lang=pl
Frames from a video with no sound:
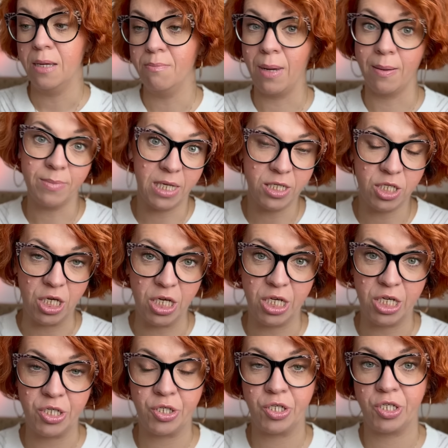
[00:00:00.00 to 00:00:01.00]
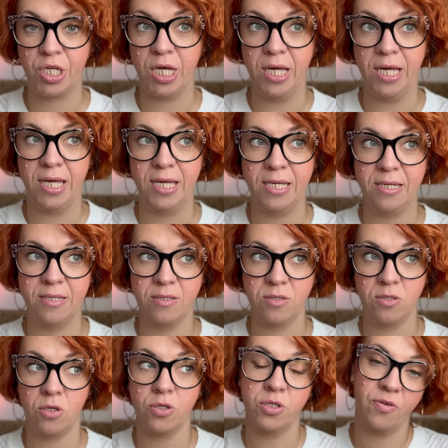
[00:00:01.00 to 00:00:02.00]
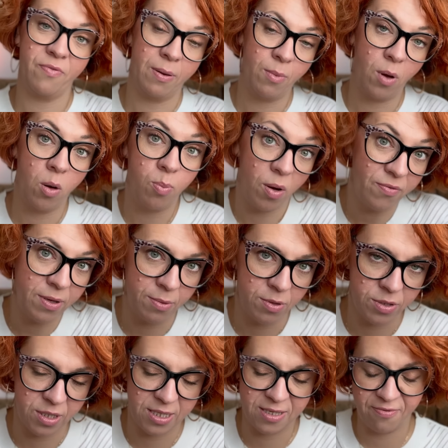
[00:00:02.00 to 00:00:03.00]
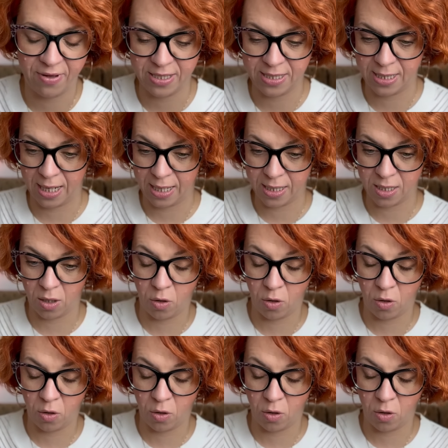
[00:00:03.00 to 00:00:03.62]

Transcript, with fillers: Mam nadzieję, że to, co Wam opowiem o tych swetrach,